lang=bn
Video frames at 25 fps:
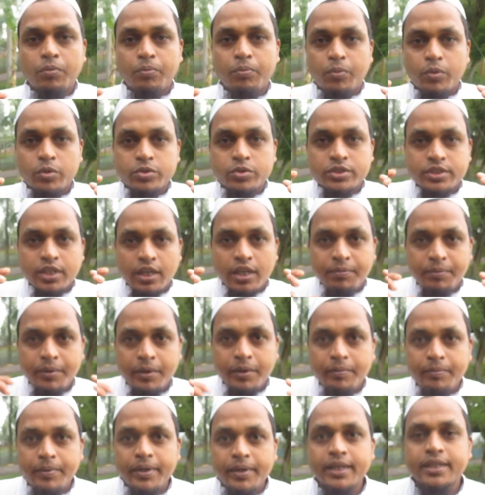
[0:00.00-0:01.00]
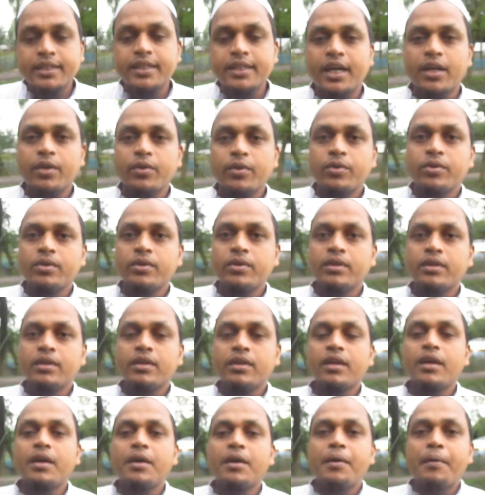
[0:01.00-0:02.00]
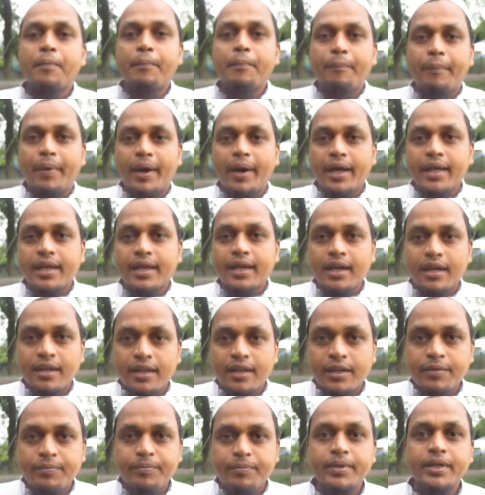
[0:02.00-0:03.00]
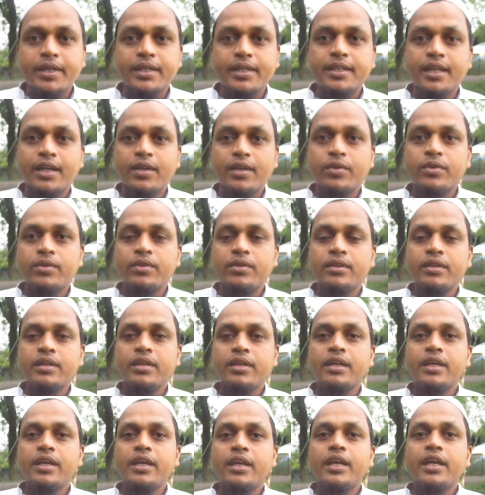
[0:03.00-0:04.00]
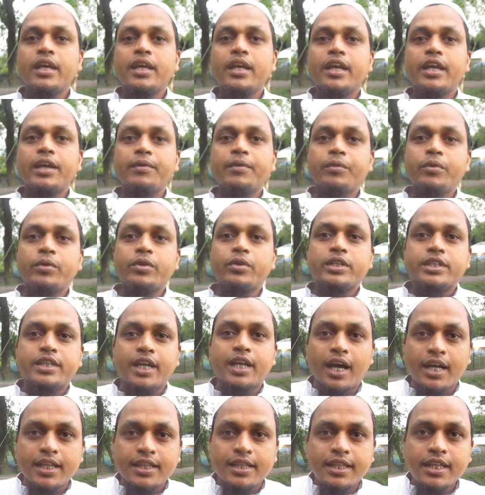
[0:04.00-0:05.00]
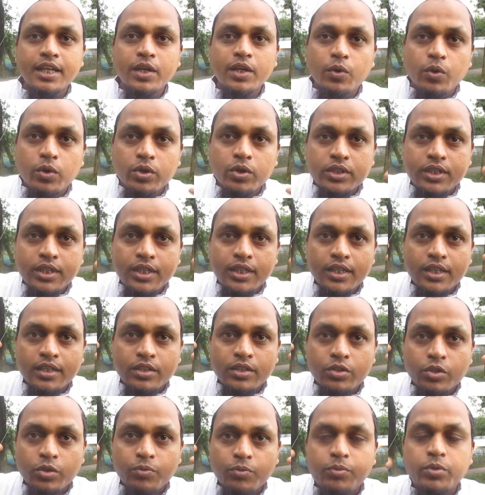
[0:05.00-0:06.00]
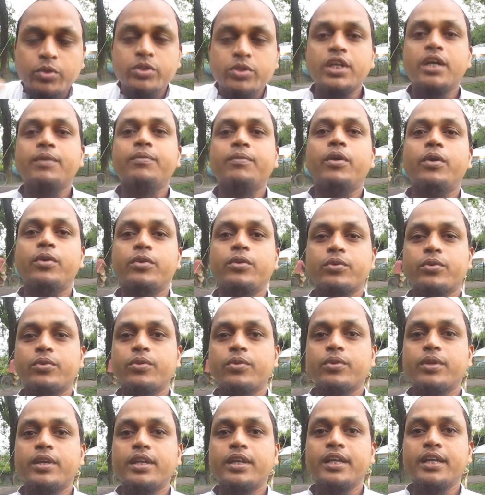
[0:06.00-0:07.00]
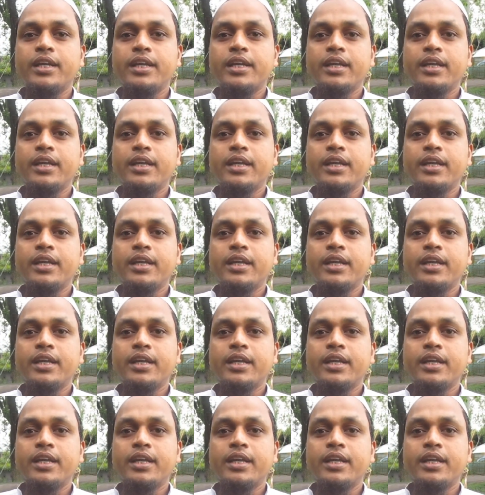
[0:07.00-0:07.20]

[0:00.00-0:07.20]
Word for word: প্রস্রাবের বেগ ধারণ পায়খানার বেগ ধারণ এবং সাধ্যের অতিরিক্ত বোঝা বহন করলে